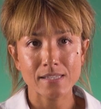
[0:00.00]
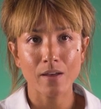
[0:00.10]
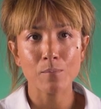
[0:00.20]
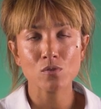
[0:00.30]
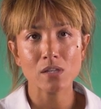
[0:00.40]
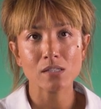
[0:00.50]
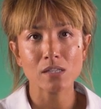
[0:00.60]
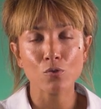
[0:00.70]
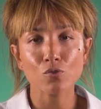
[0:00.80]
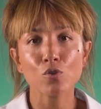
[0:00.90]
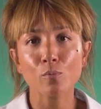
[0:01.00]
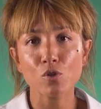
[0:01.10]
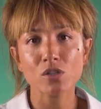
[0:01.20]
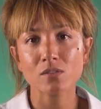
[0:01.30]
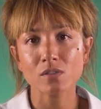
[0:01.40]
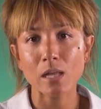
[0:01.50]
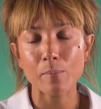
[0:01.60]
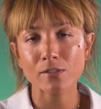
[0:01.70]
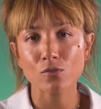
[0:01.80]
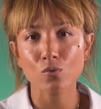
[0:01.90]
C'est vraiment ça, c'est entendre le projet de vie de la
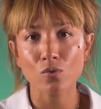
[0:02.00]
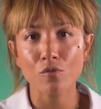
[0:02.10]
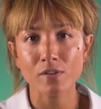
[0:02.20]
personne qu'on a en